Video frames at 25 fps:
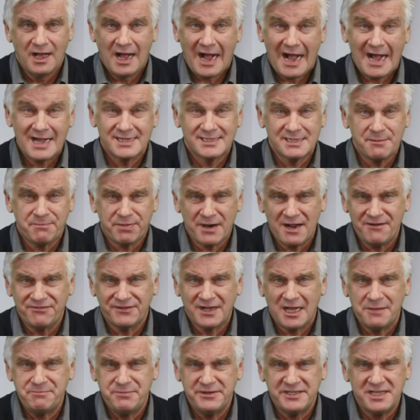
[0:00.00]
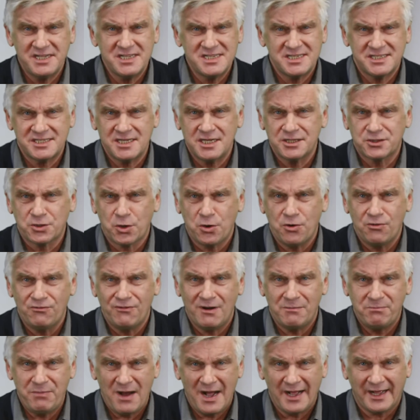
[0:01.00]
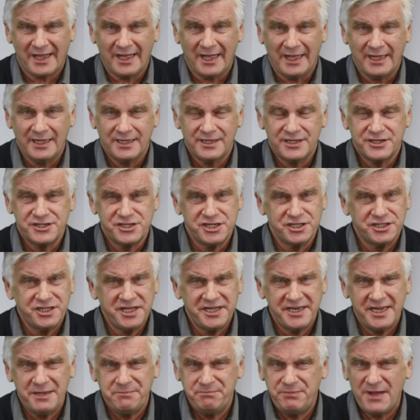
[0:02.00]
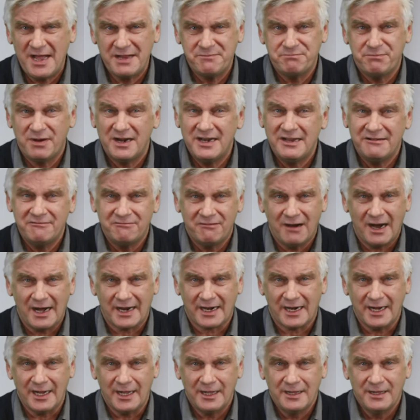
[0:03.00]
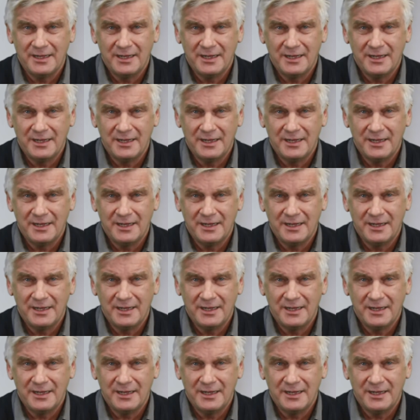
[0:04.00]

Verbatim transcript: а заправка 50-литрового бака 4,5 боливара.